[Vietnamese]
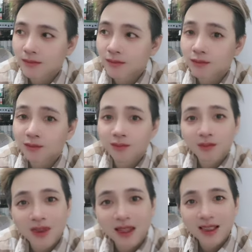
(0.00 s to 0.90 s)

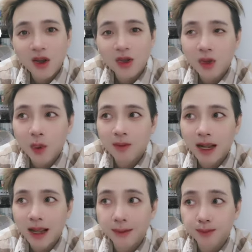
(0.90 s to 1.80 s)
uhm, nói chung
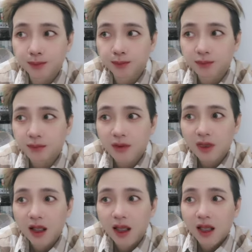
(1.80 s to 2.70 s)
là
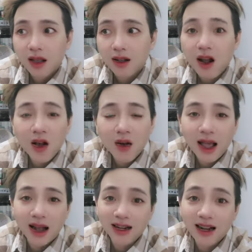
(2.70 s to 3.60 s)
có
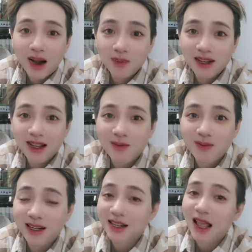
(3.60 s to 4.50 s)
hối hận không khi
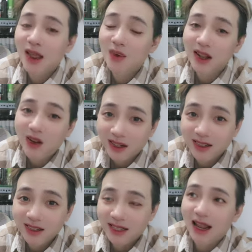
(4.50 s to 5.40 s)
mà đi theo cái
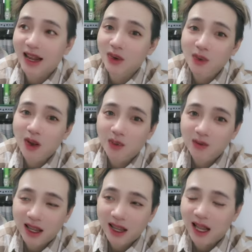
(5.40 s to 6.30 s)
con đường này đúng
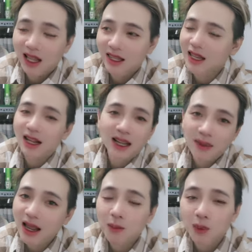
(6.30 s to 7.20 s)
không thì à, chiếc cảnh
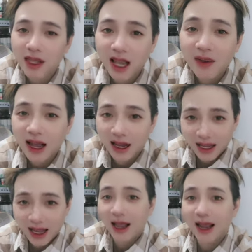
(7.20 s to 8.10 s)
cảm thấy không có gì hối hận
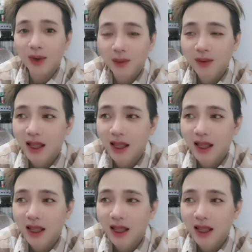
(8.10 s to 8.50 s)
cả